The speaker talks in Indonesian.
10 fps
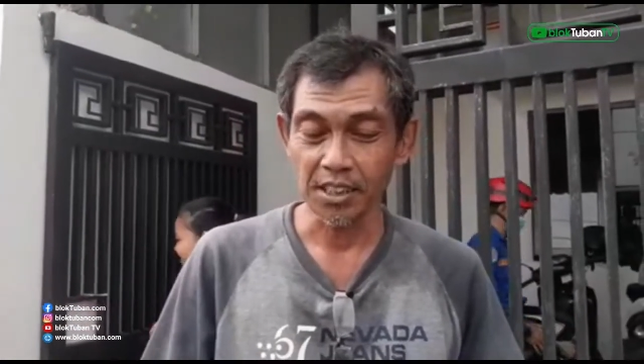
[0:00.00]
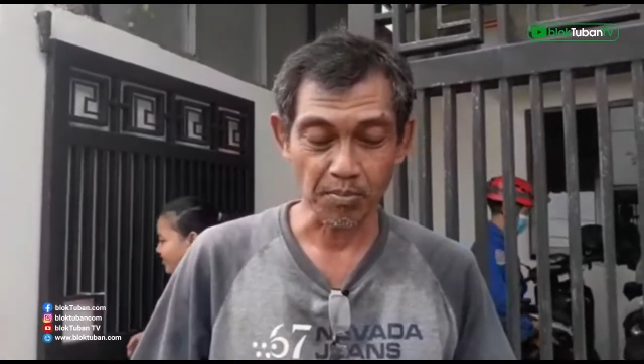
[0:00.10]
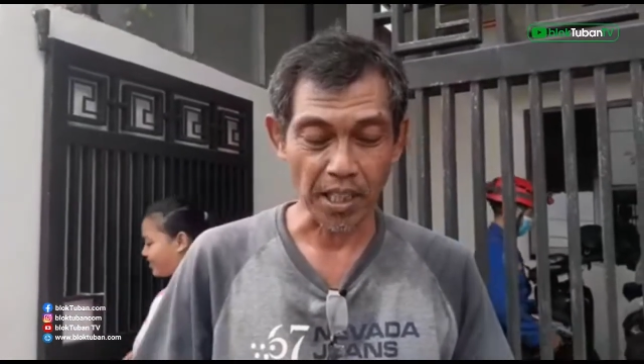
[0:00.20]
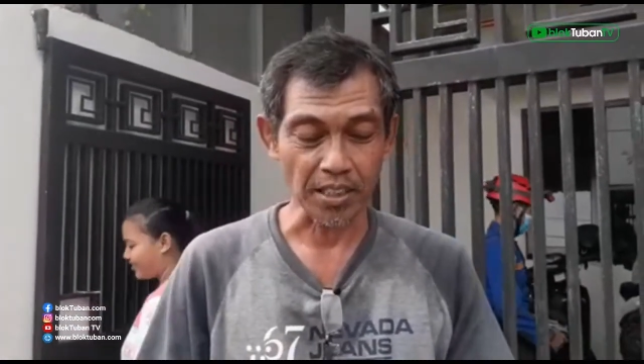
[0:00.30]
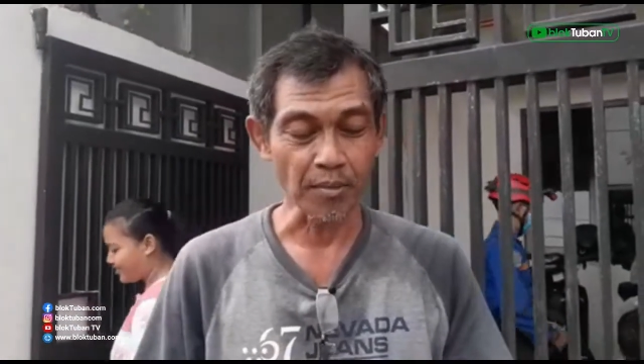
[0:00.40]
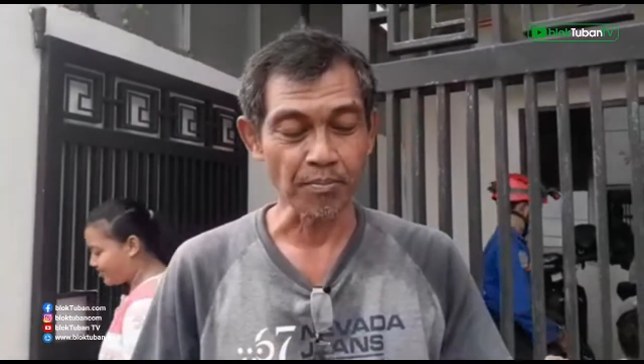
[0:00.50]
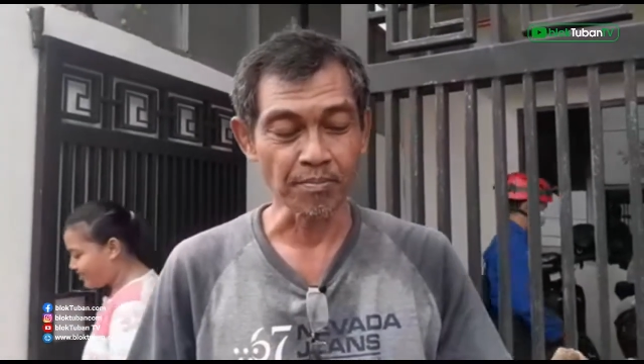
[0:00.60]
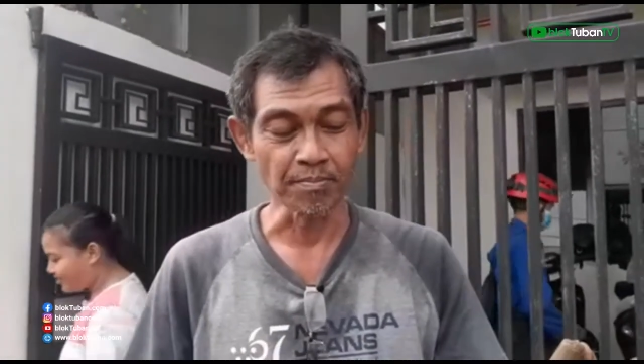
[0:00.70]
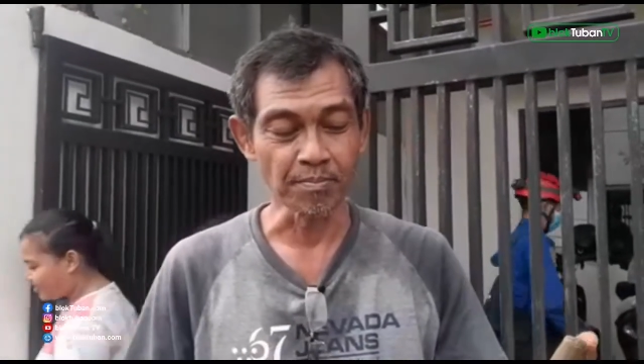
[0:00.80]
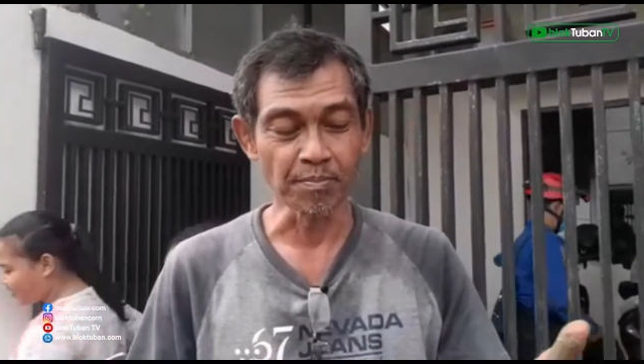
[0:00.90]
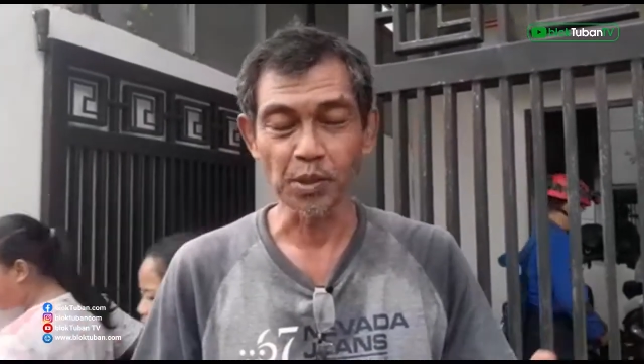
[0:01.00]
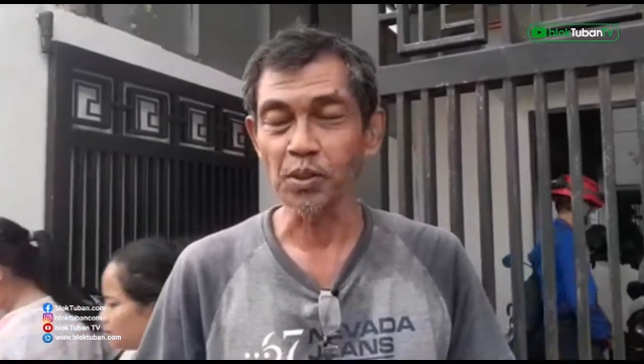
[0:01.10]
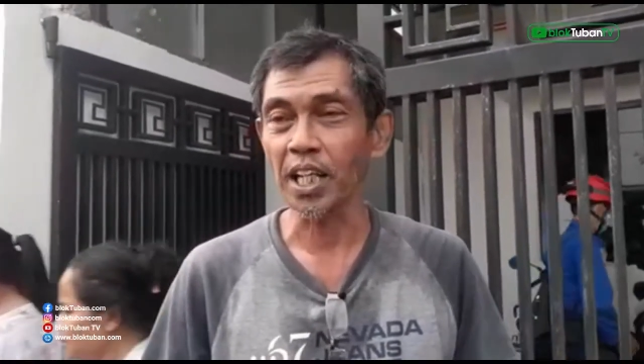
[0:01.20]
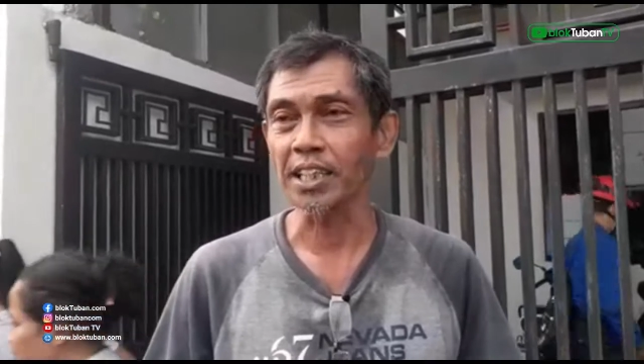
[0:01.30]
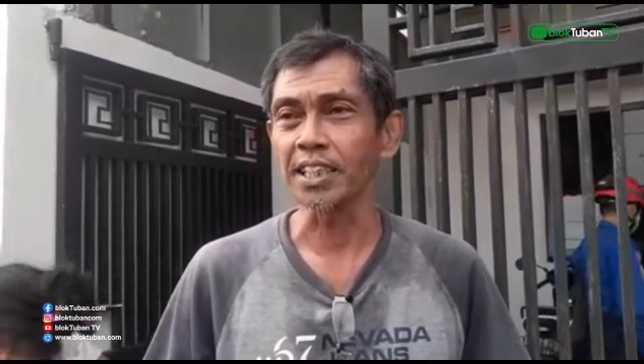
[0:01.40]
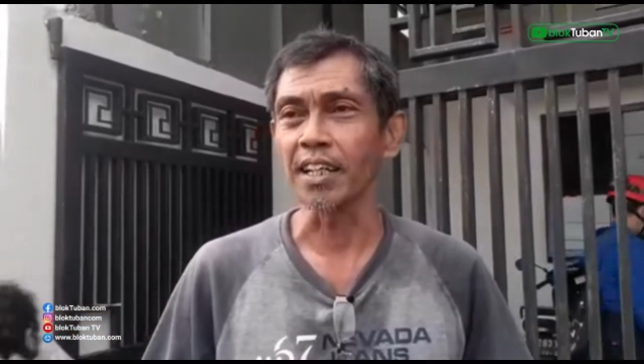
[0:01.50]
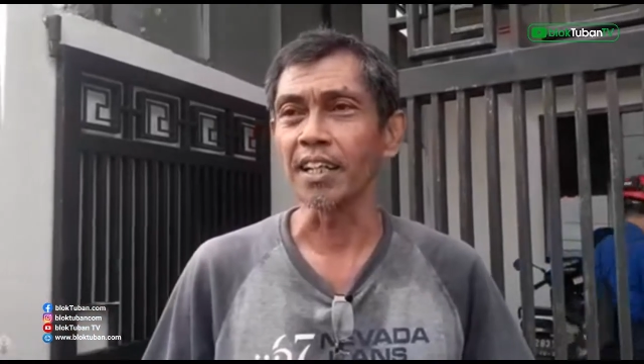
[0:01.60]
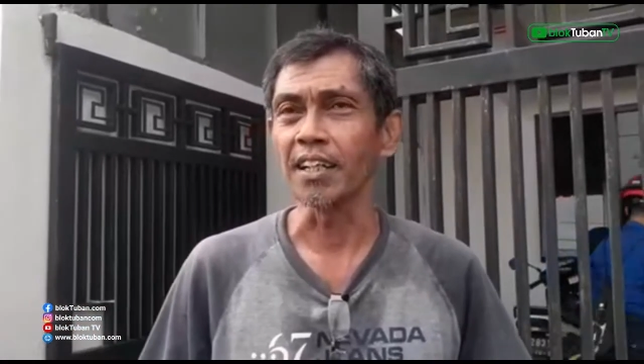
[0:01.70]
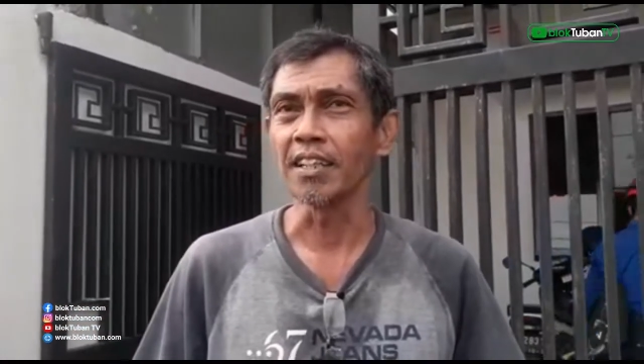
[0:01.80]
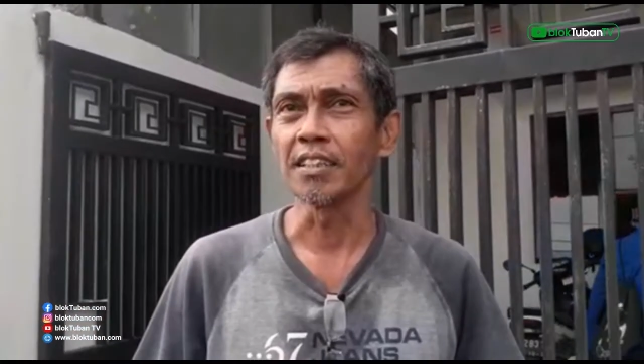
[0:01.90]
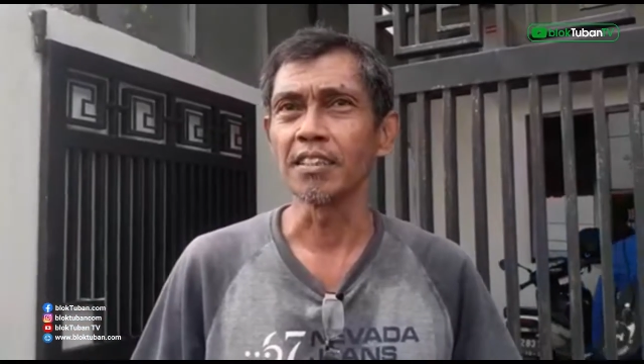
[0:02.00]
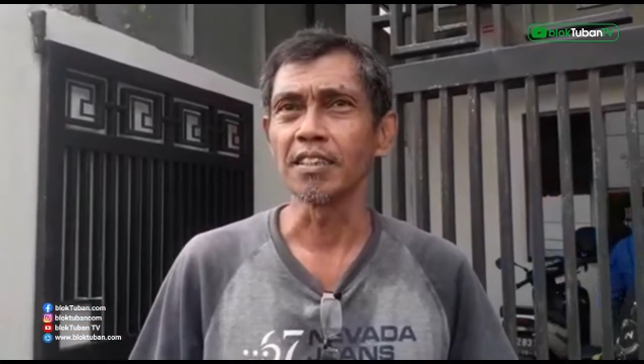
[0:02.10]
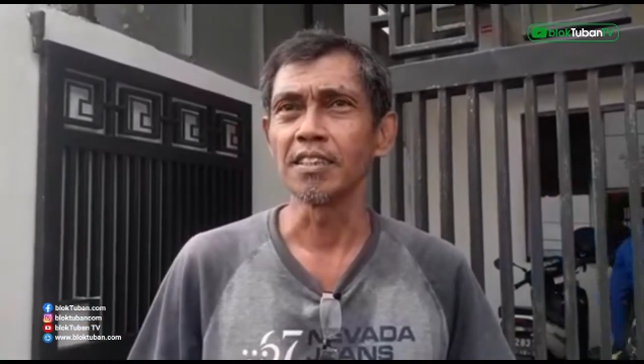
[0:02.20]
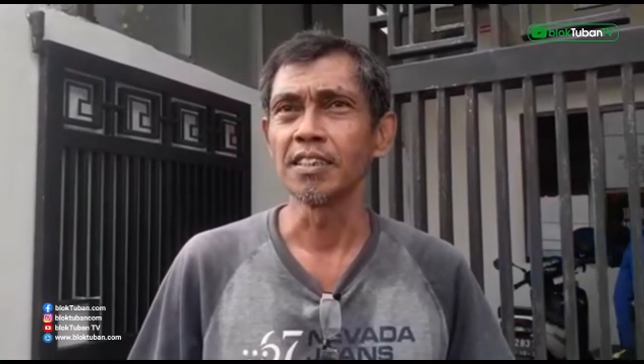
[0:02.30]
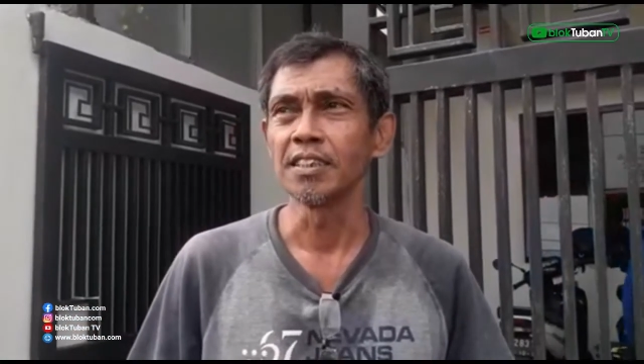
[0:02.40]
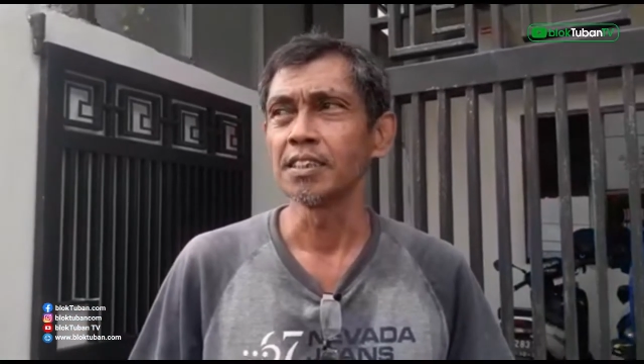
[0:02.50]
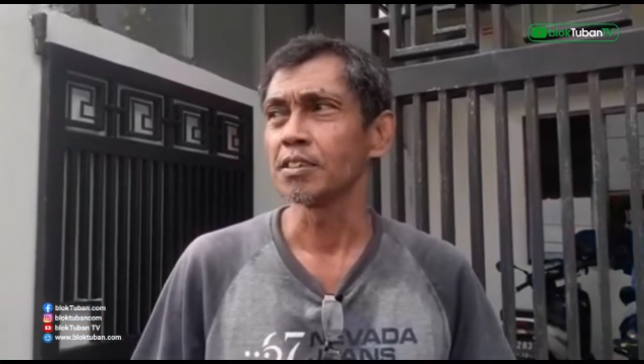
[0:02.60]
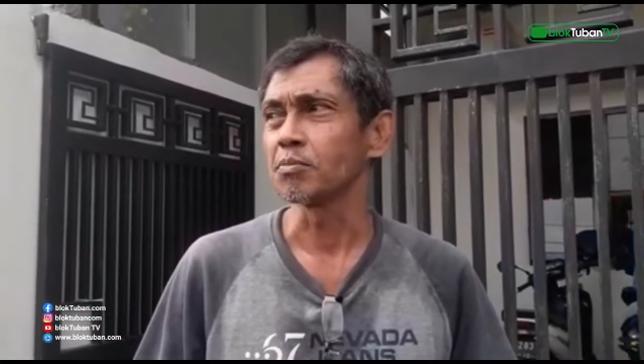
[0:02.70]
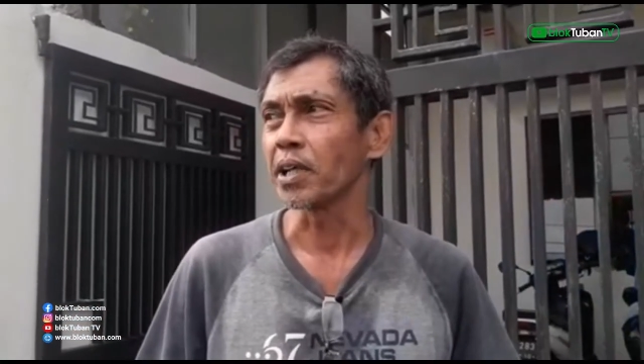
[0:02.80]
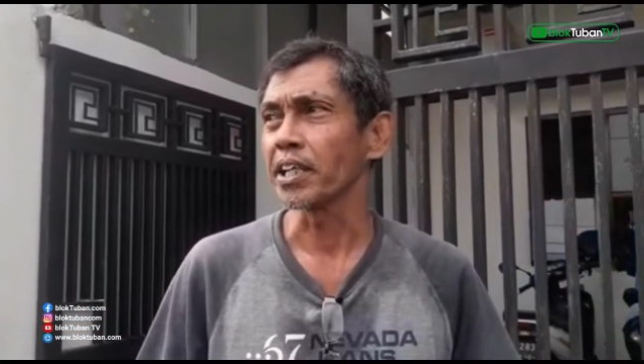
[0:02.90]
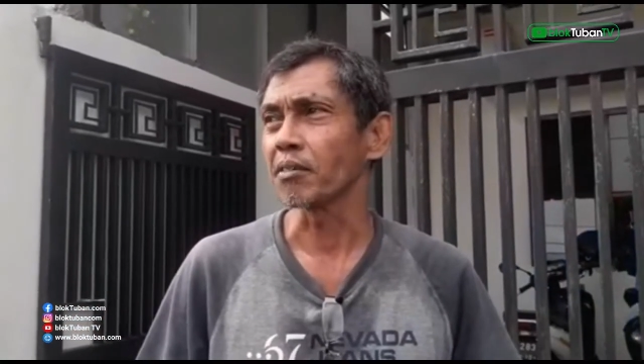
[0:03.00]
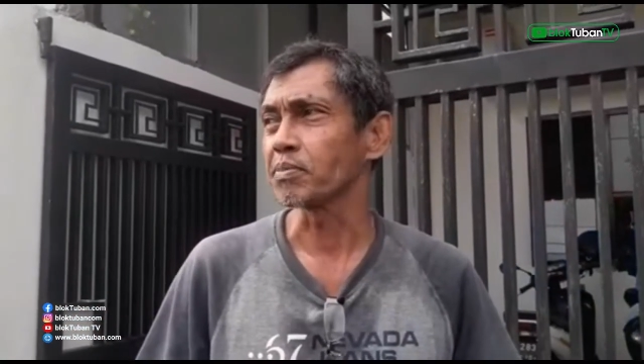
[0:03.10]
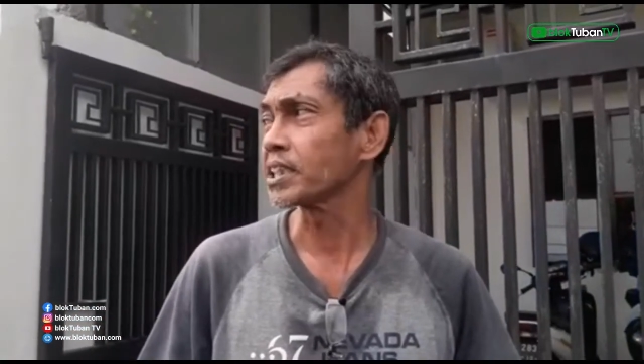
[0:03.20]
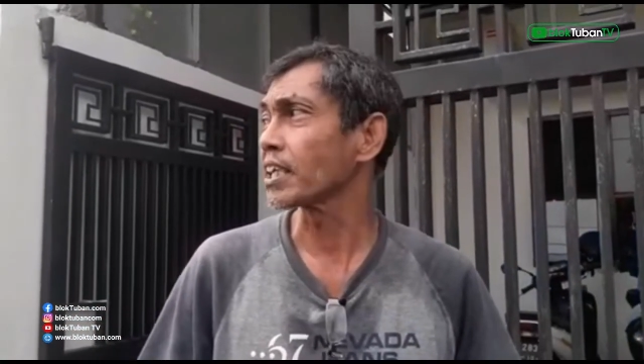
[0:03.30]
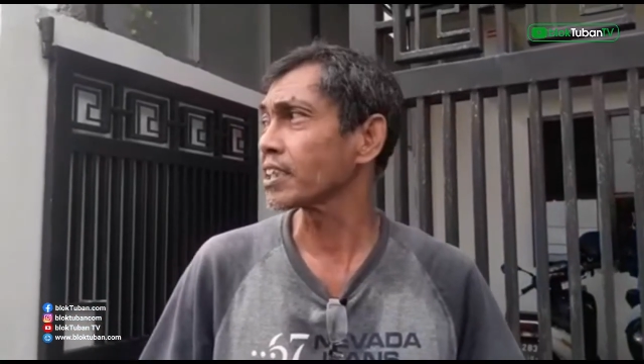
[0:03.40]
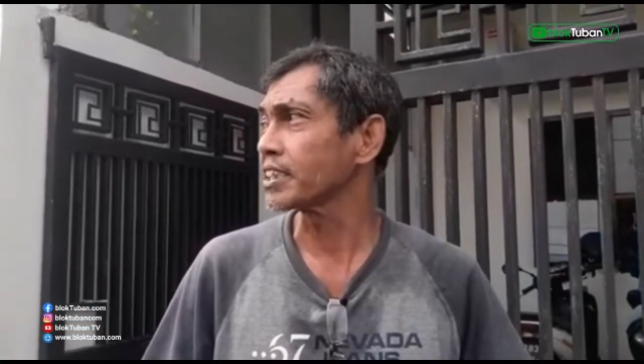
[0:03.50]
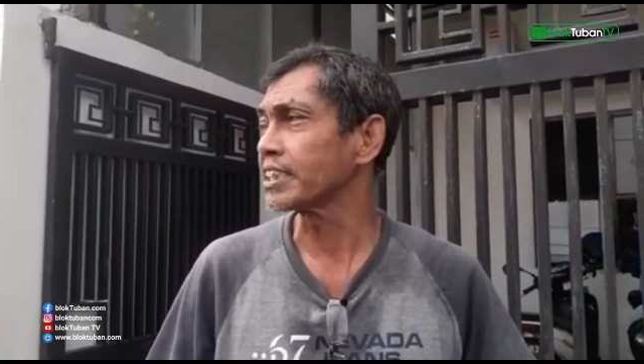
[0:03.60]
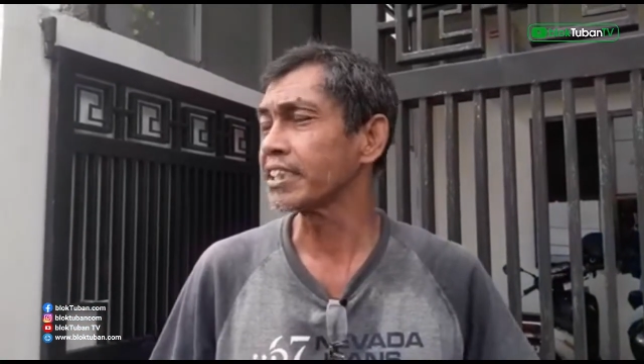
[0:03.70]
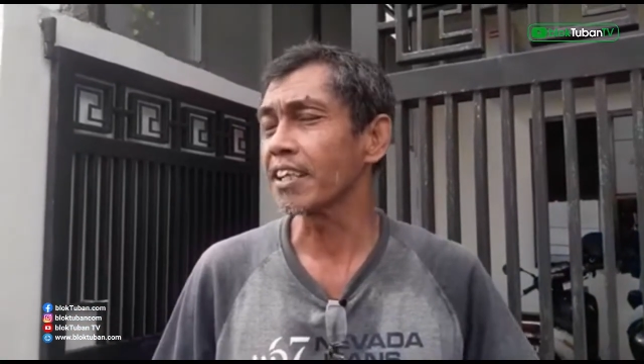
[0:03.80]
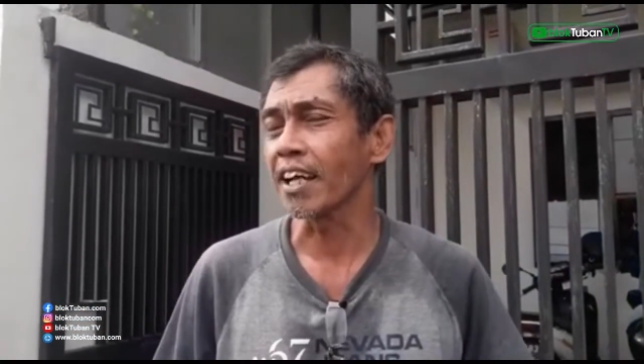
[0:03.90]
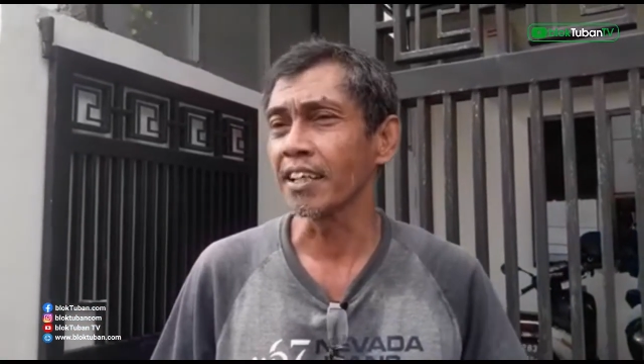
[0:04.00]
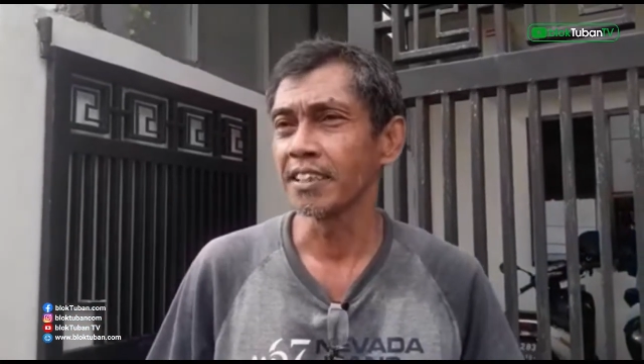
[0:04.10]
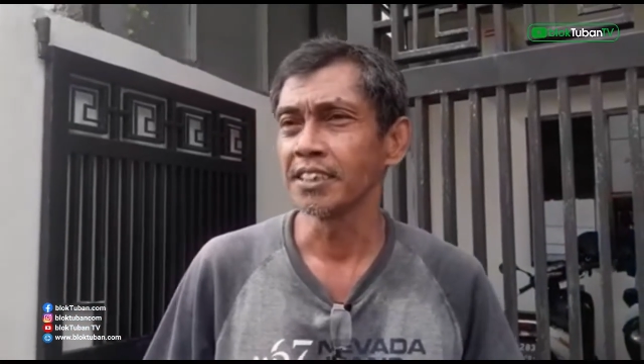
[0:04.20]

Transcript: semacam ular ya lumayan besar sedikit lah.